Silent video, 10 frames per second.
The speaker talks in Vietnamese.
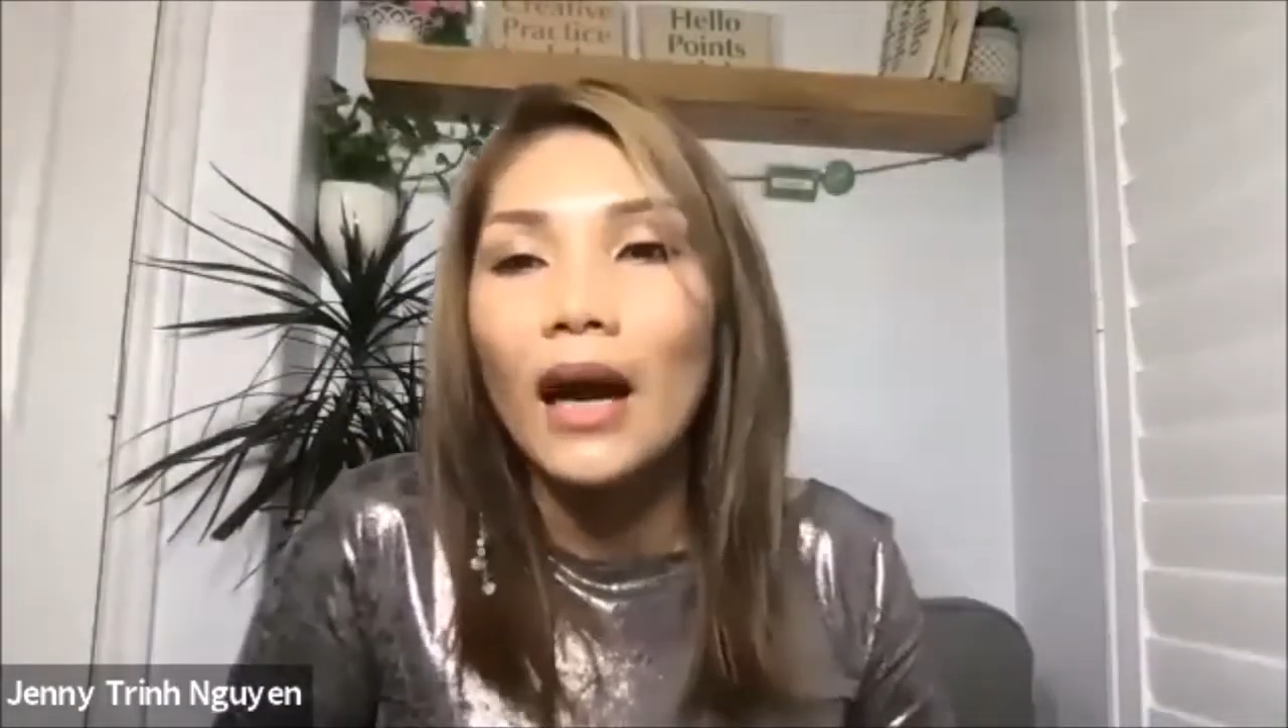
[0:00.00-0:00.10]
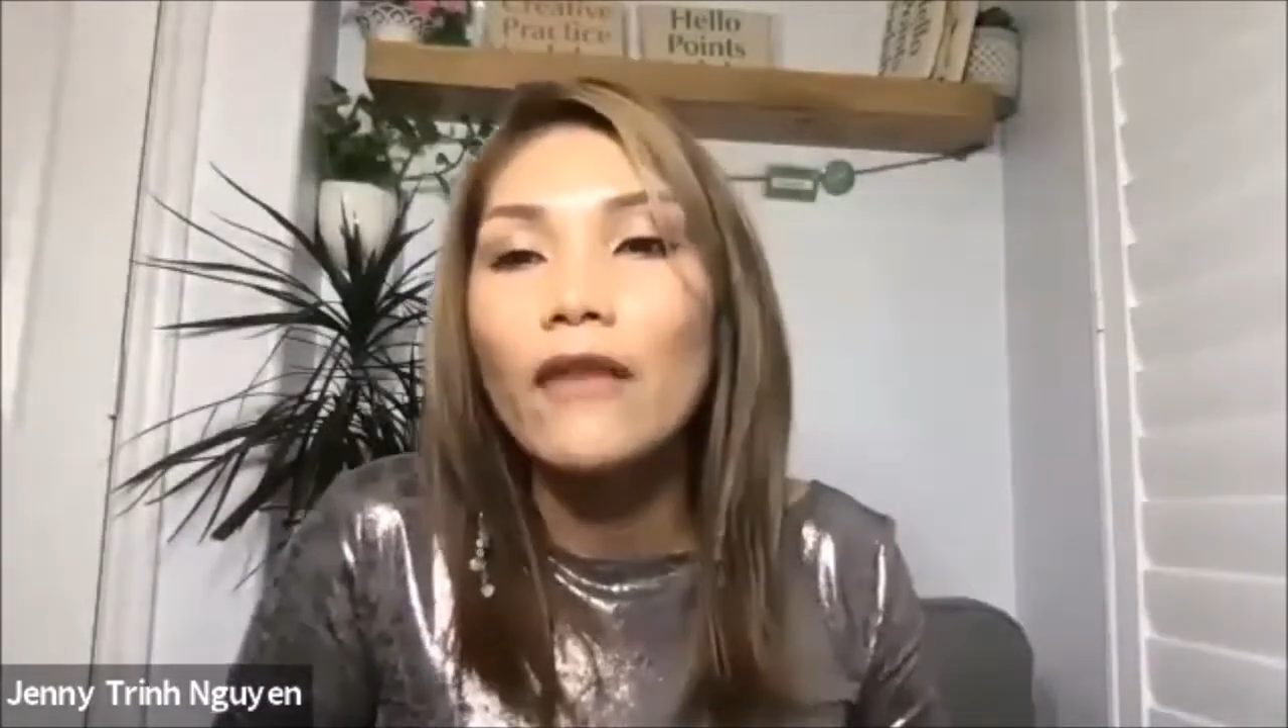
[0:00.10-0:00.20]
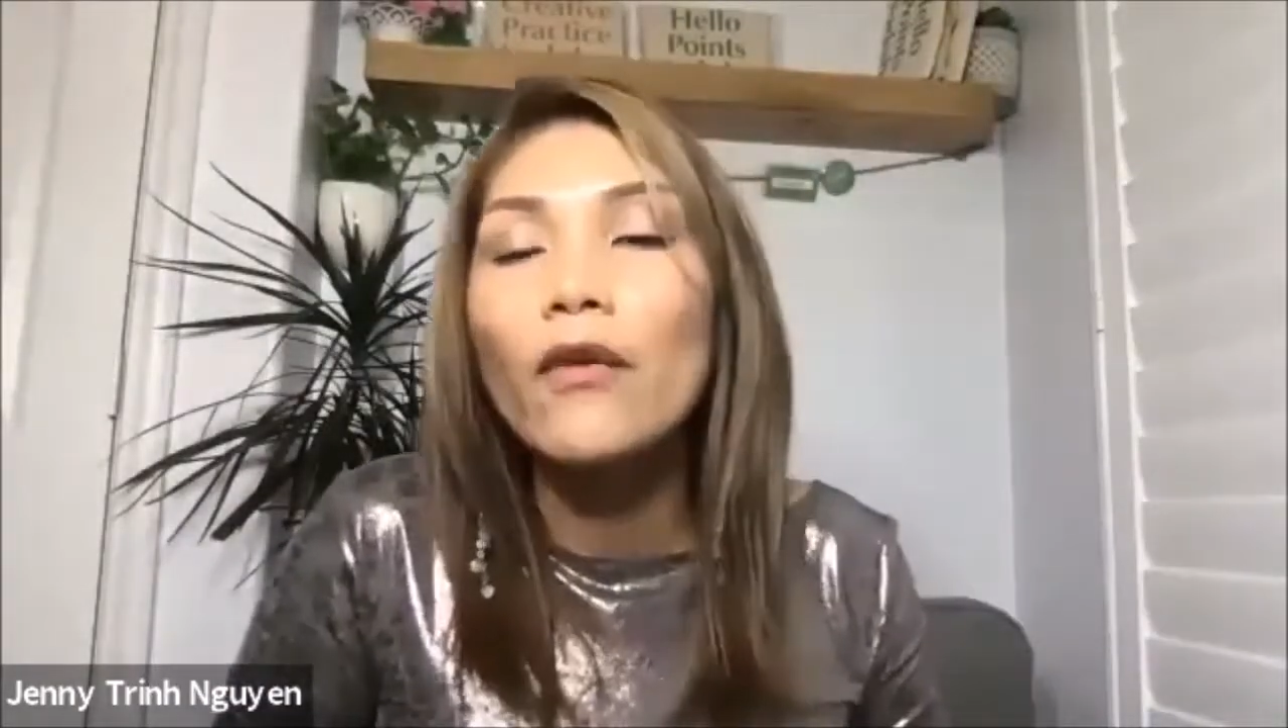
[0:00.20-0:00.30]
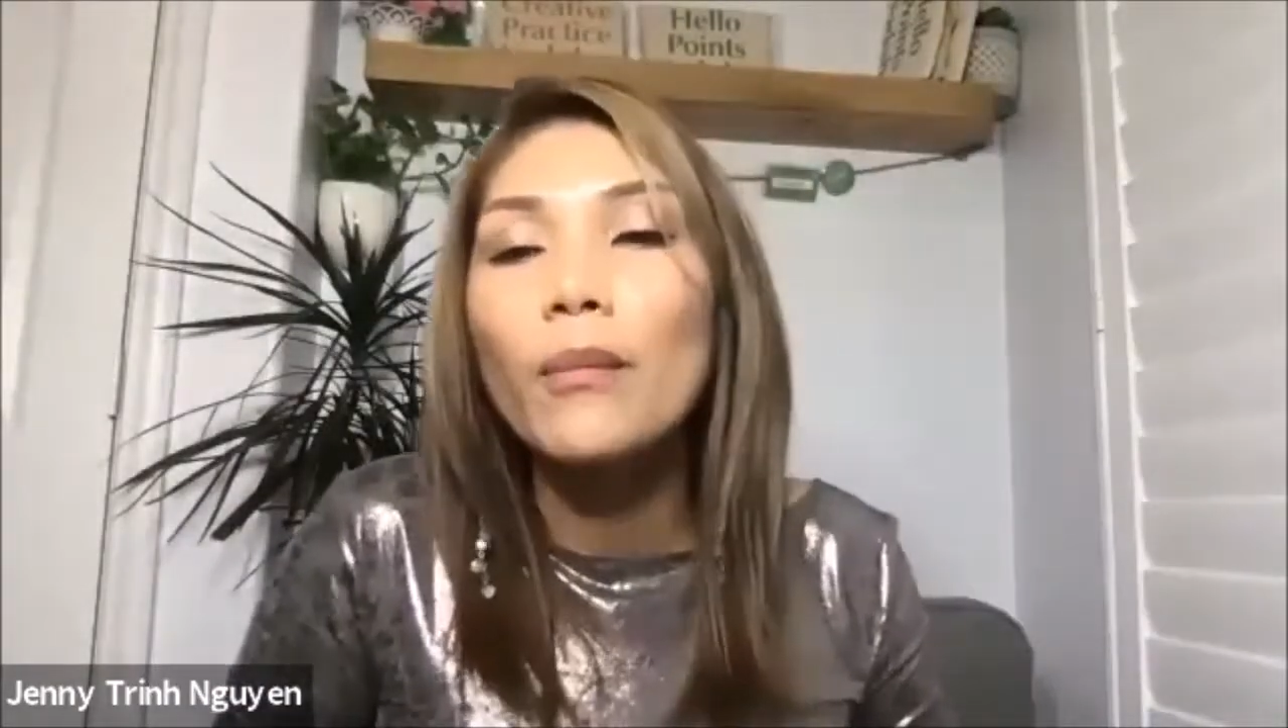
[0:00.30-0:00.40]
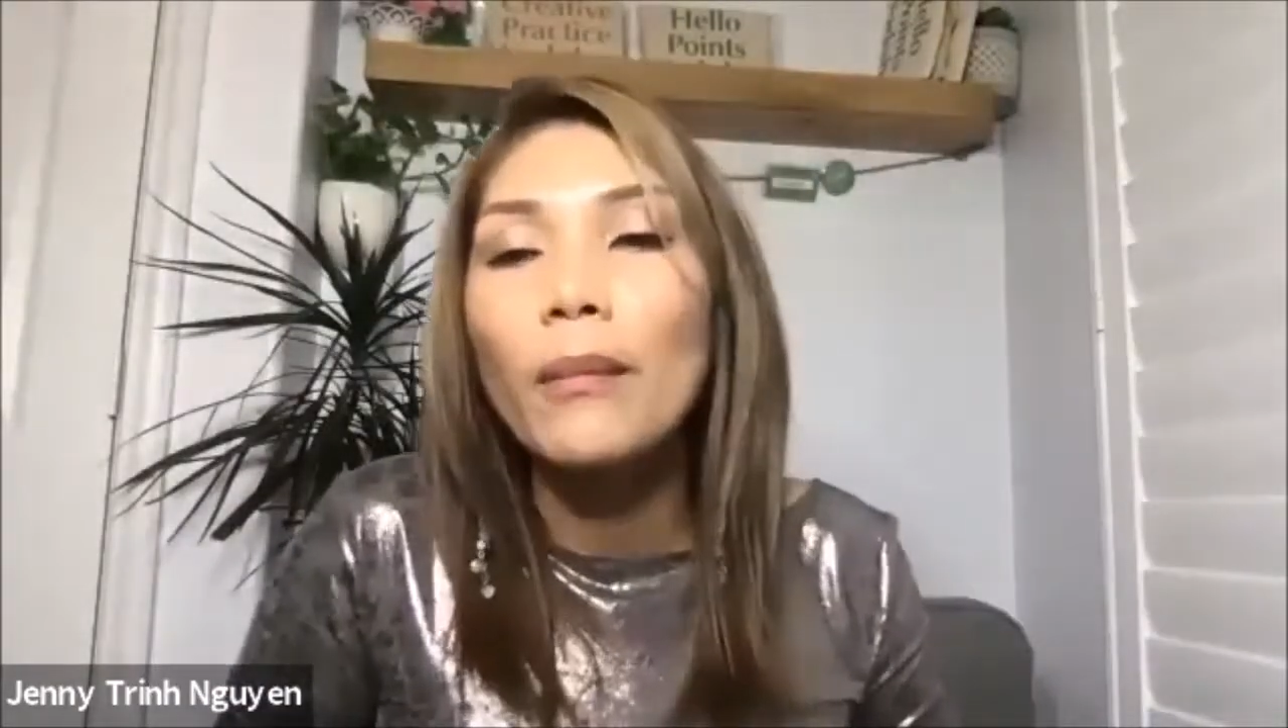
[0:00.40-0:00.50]

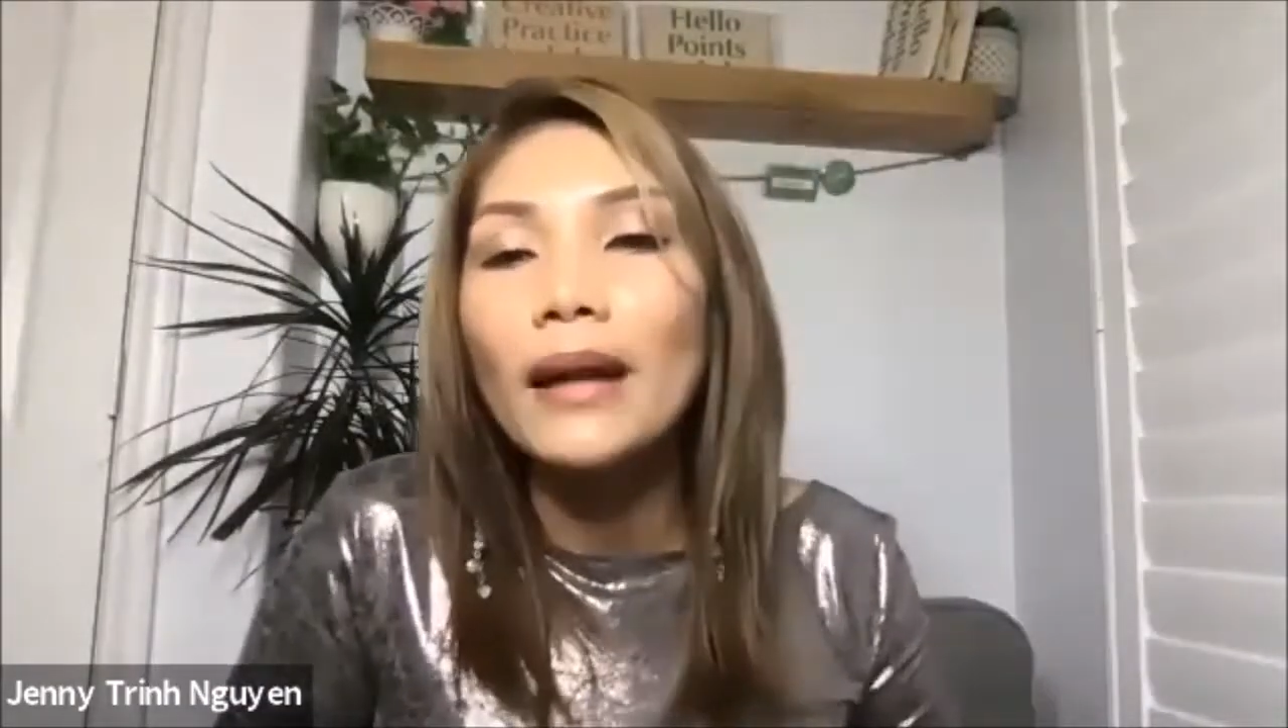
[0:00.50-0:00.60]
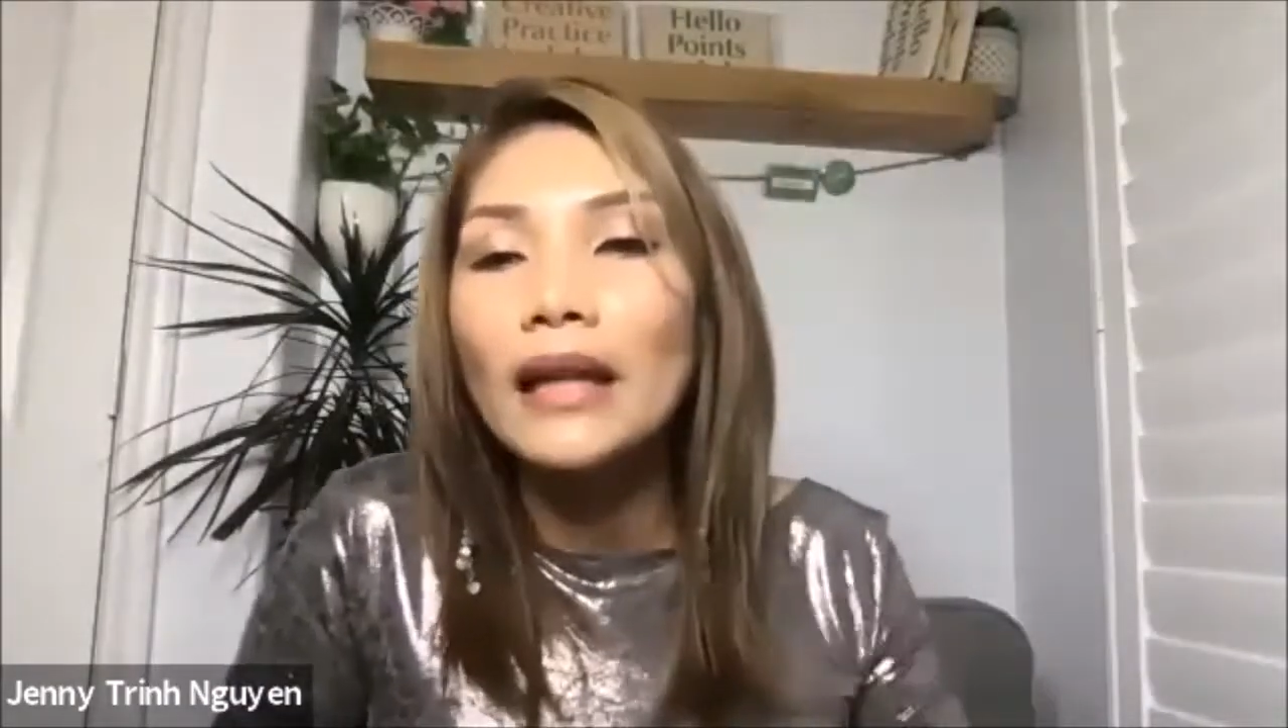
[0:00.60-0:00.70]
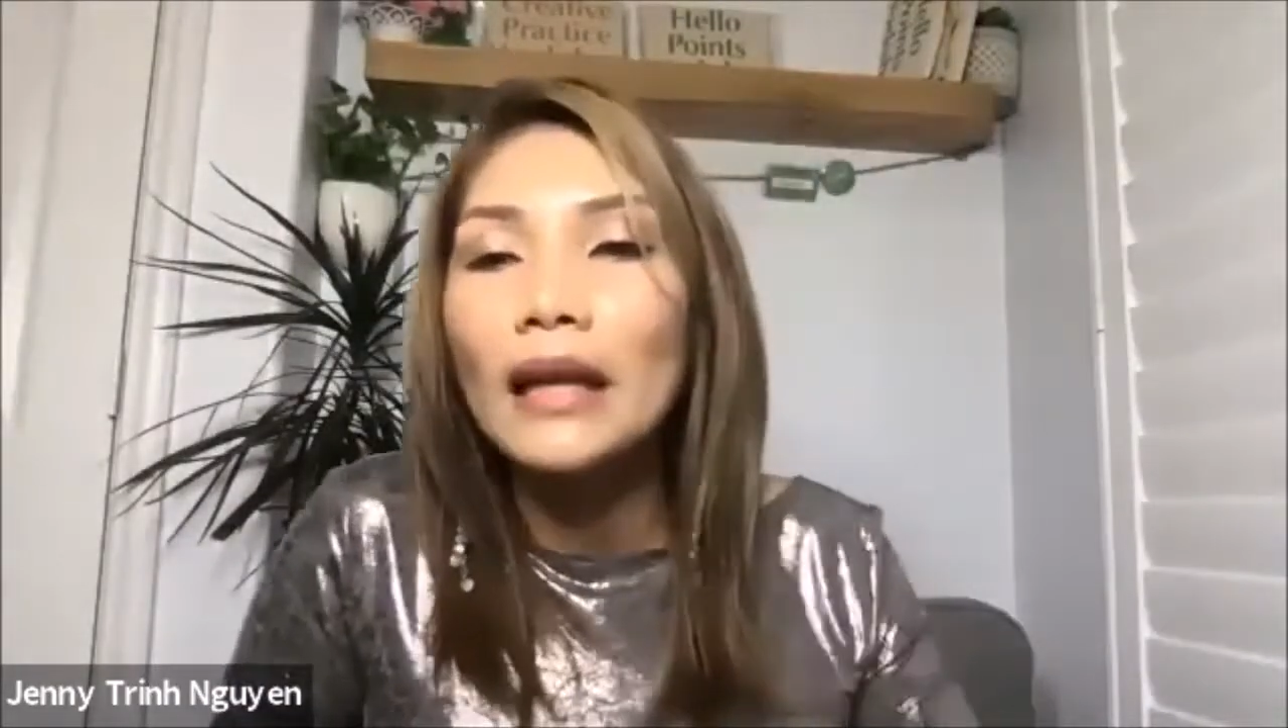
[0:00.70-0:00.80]
à, vùng mắt